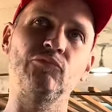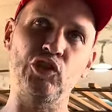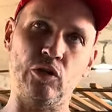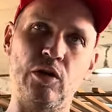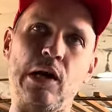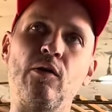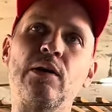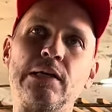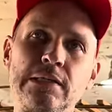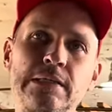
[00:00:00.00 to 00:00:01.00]
Yo creo
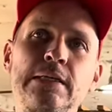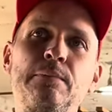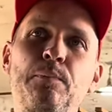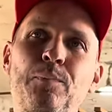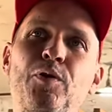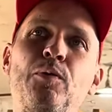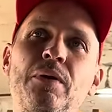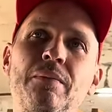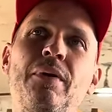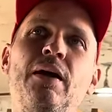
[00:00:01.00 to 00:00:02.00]
que ese es el
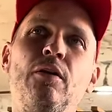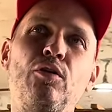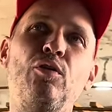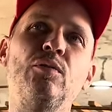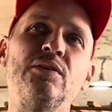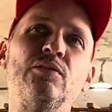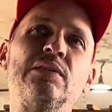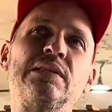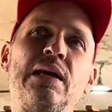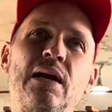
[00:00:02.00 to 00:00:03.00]
problema de todo eso.
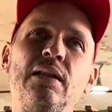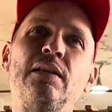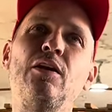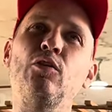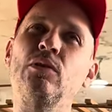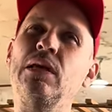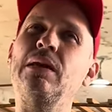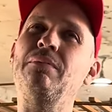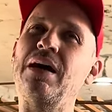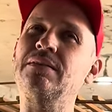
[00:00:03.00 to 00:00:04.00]
Esa gente no
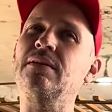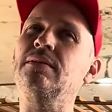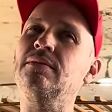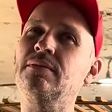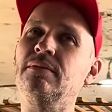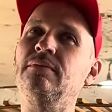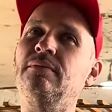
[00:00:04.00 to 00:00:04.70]
tiene bases